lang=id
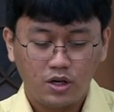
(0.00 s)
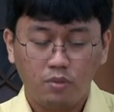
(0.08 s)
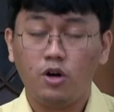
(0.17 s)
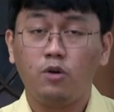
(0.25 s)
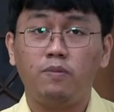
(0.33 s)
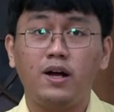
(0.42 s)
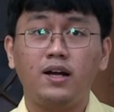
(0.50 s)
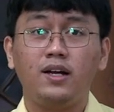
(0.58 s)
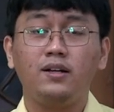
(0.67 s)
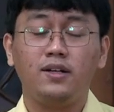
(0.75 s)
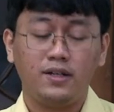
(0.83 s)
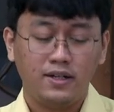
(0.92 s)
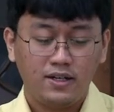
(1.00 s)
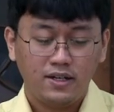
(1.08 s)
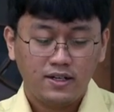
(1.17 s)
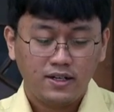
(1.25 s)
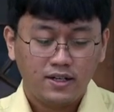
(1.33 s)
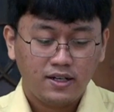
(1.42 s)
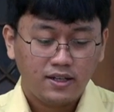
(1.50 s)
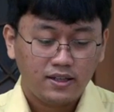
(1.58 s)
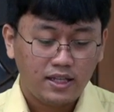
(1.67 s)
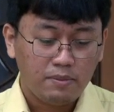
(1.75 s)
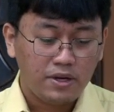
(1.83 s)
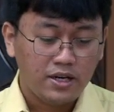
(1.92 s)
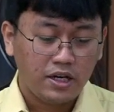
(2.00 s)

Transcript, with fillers: Oma Opa, tema